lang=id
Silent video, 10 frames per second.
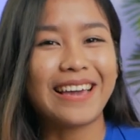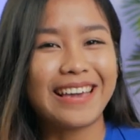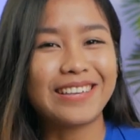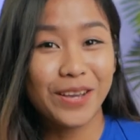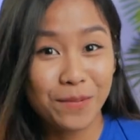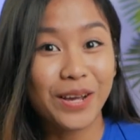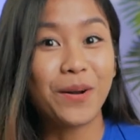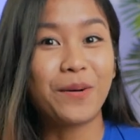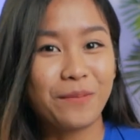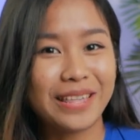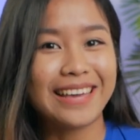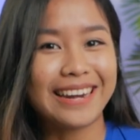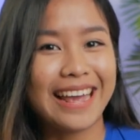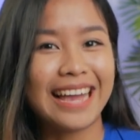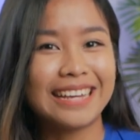Oke, jawab di kolom
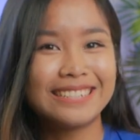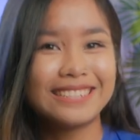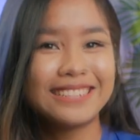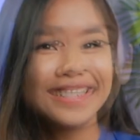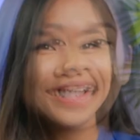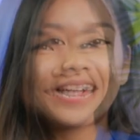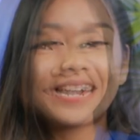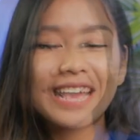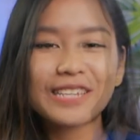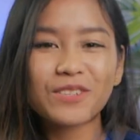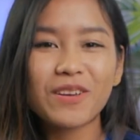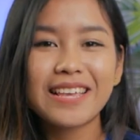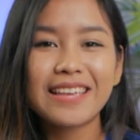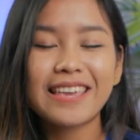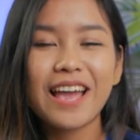komentar ya. Nah,
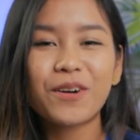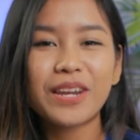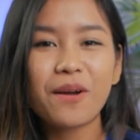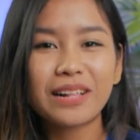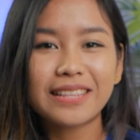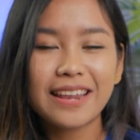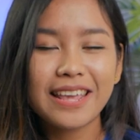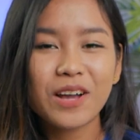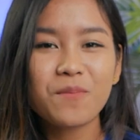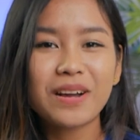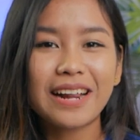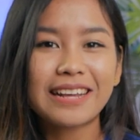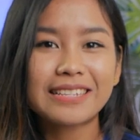sesuai janji aku di awal tadi, aku bakal